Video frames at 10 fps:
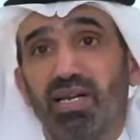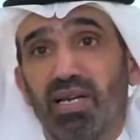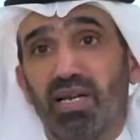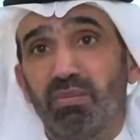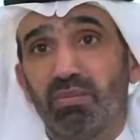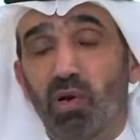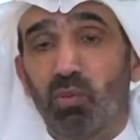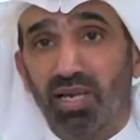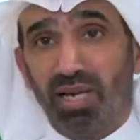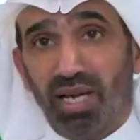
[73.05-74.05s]
العام
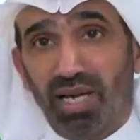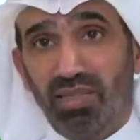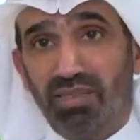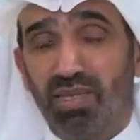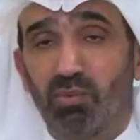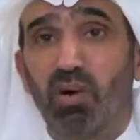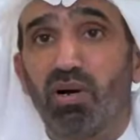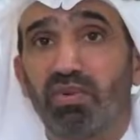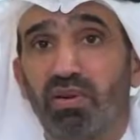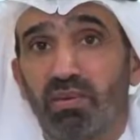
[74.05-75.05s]
يوم الأحد
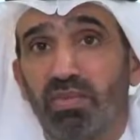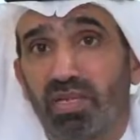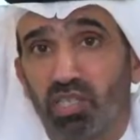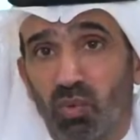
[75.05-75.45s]
الموافق 8